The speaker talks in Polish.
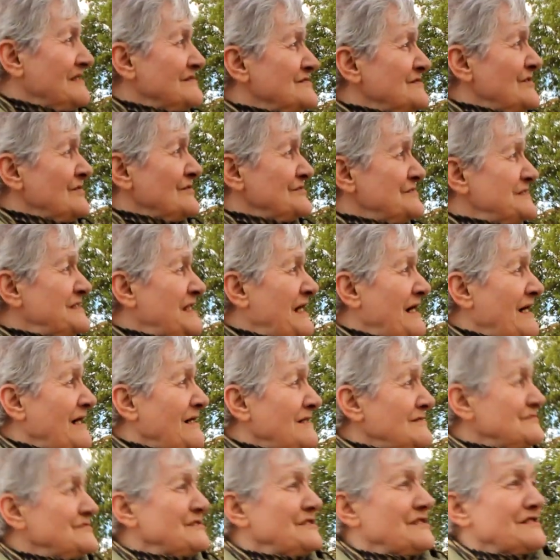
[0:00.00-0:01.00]
No ja
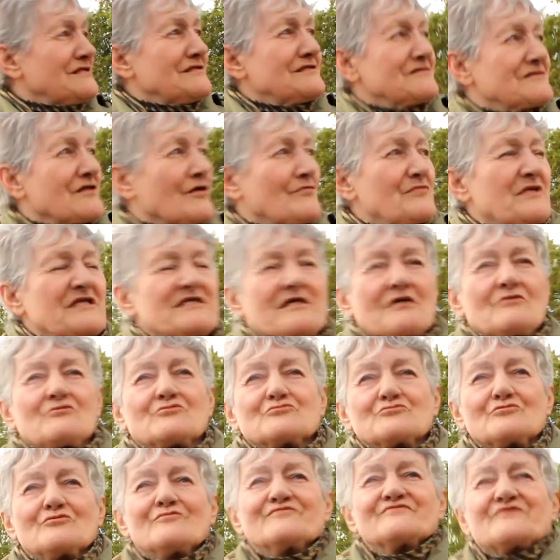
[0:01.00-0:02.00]
nie robię
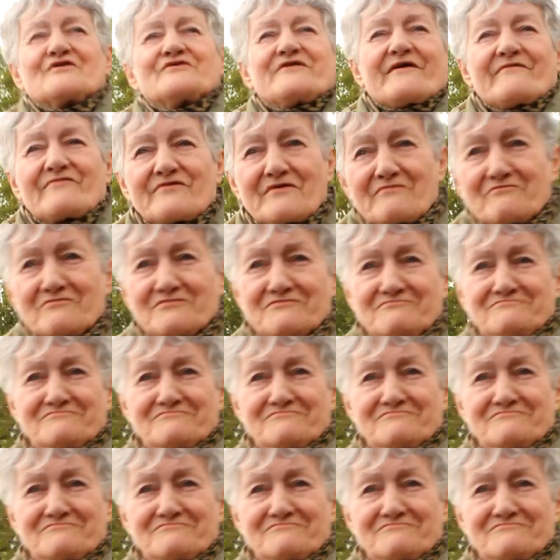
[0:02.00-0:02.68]
rachunków, to nie wiem.